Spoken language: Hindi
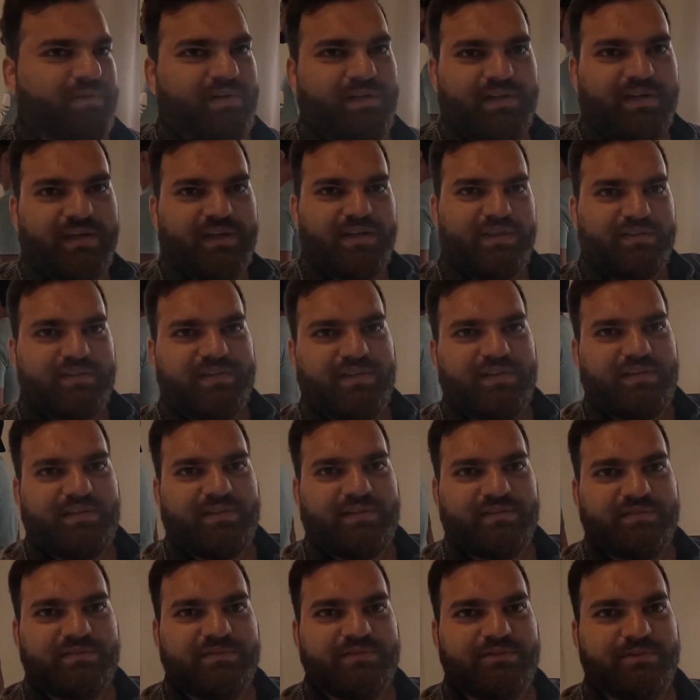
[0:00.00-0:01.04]
खाना खाते
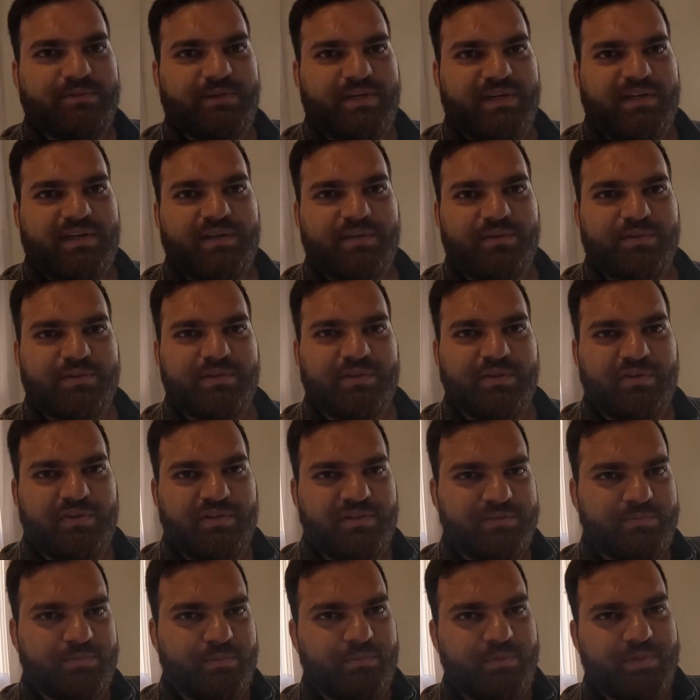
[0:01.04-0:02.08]
हैं सुबह रेडी होते हैं और इस
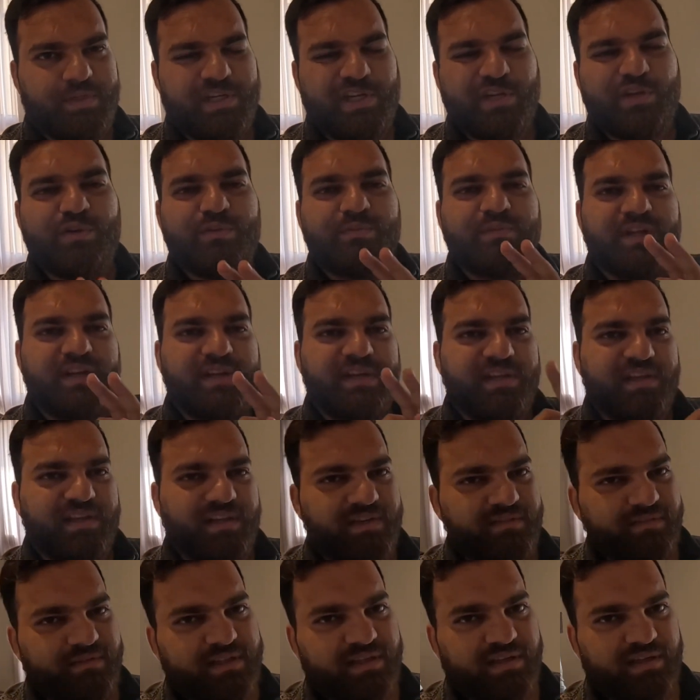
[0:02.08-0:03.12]
प्रॉपर्टी को हम करेंगे
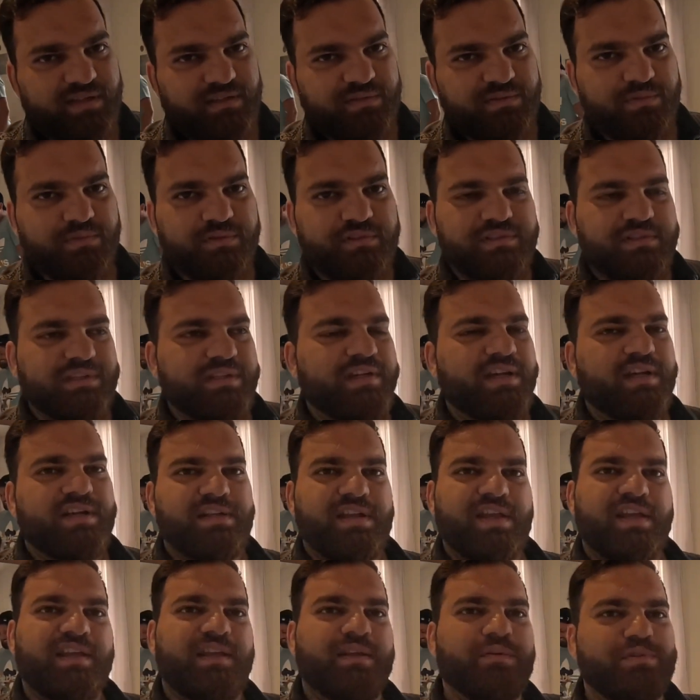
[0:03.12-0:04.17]
अलविदा दूसरी जगह
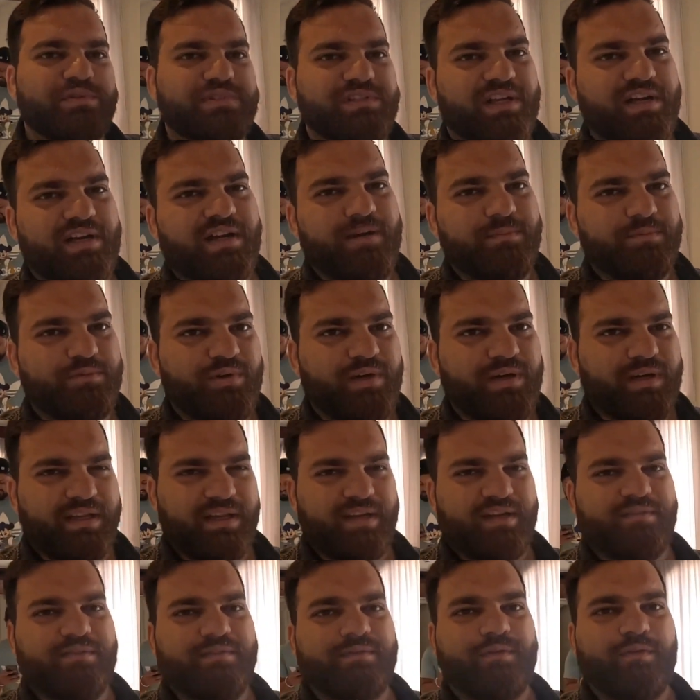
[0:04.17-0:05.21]
जाएंगे वो सारा आपको आगे
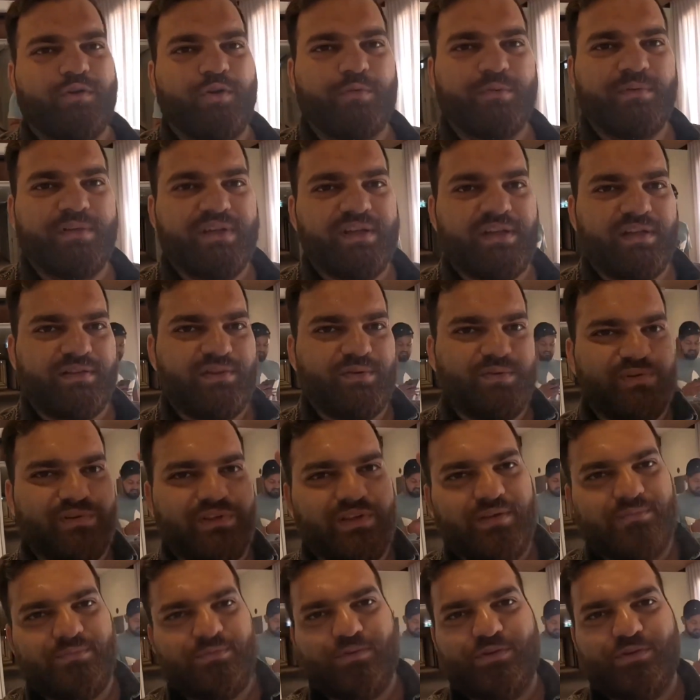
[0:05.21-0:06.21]
आने ब्लॉग में दिखाता हूँ कीप